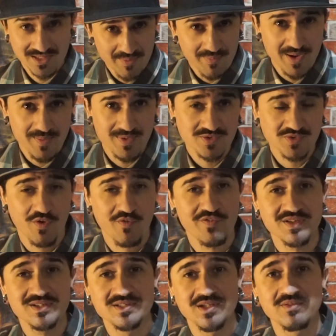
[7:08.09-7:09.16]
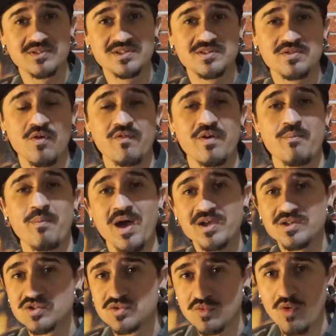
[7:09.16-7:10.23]
Também pessoal, frisando que se houver
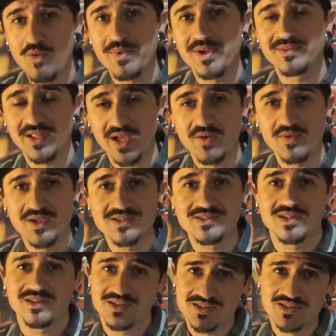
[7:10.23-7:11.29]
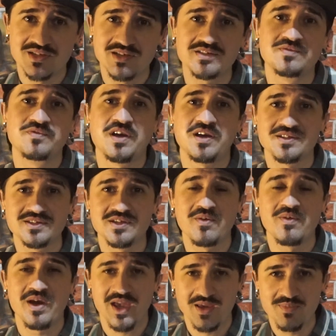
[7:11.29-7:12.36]
mais de um comentário extra dessa
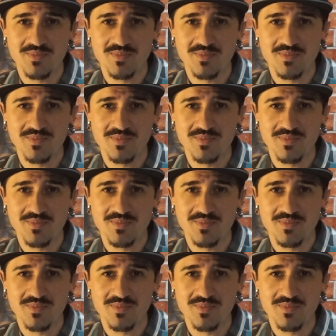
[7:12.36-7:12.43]
classificação é